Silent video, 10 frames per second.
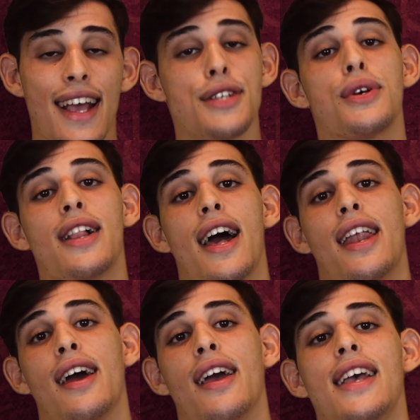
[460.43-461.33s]
isso,
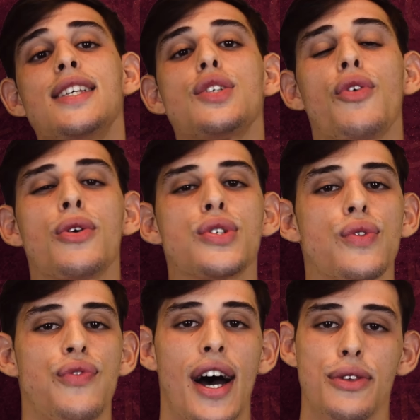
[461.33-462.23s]
galera. Esses foram os
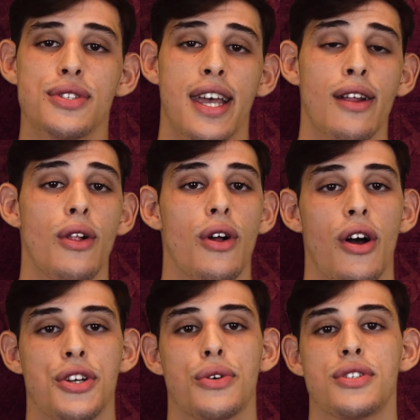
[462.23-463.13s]
fatos
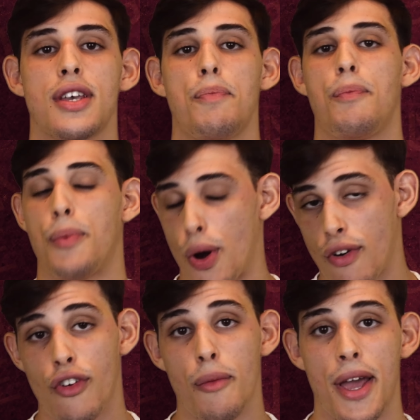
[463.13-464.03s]
tecnológicos que
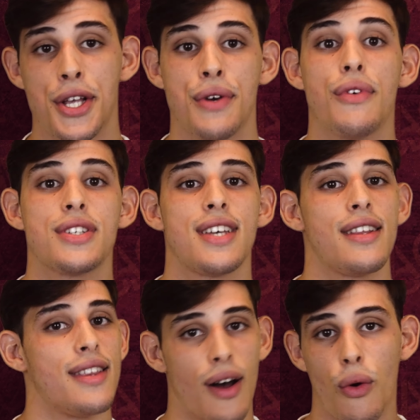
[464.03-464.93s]
provavelmente você
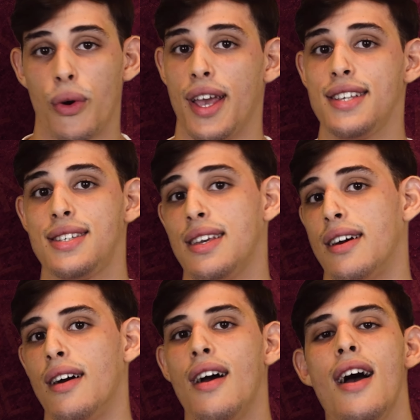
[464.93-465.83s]
não
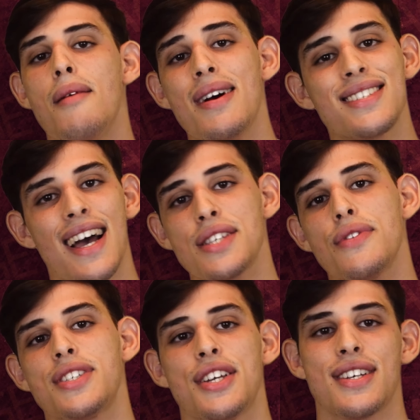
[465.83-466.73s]
conhecia. Mas caso
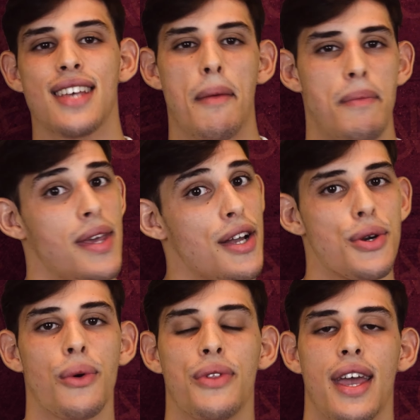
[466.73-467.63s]
você já sabia
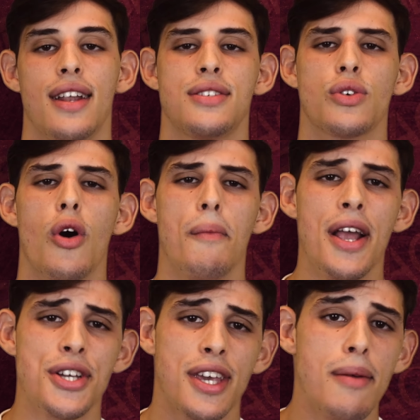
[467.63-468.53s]
de algum deles,
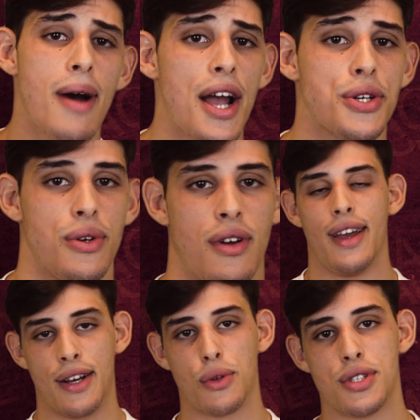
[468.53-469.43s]
comente aqui embaixo.
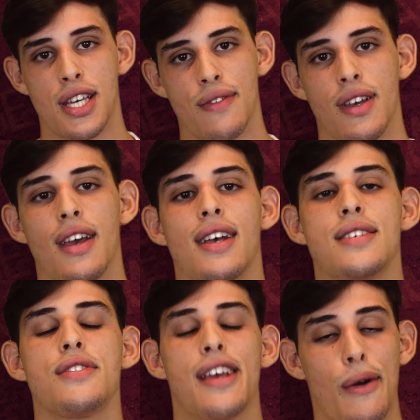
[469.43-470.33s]
Inclusive,
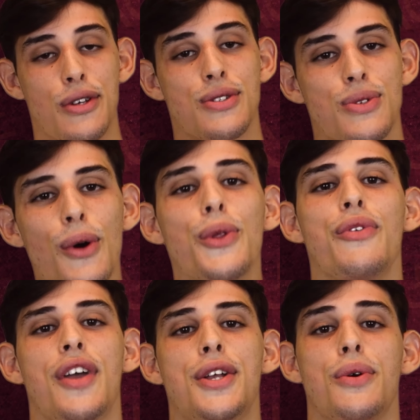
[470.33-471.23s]
se você gostou do
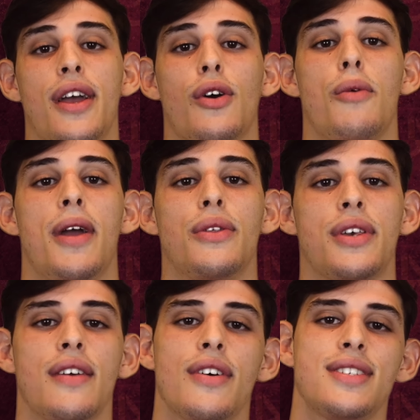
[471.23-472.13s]
vídeo, eu
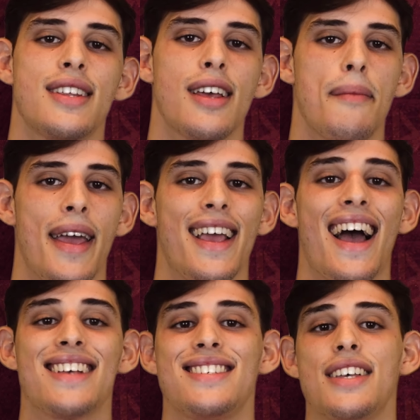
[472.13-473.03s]
recomendo que você também
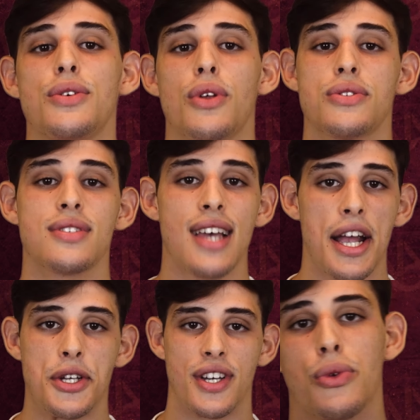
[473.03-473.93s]
acesse o nosso
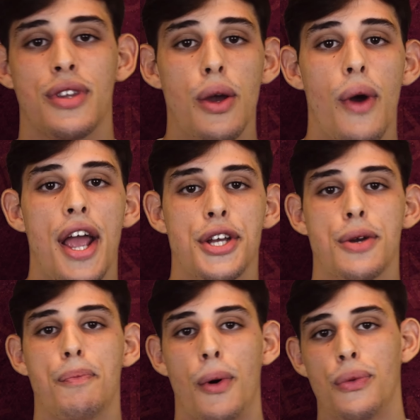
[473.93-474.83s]
site,
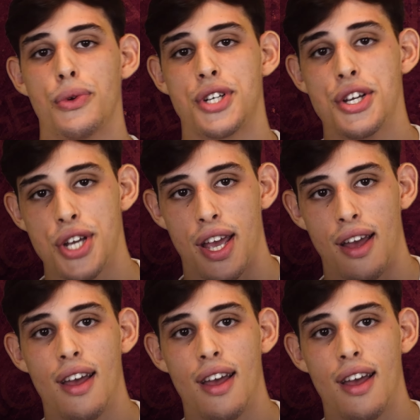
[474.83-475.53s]
newage.gg.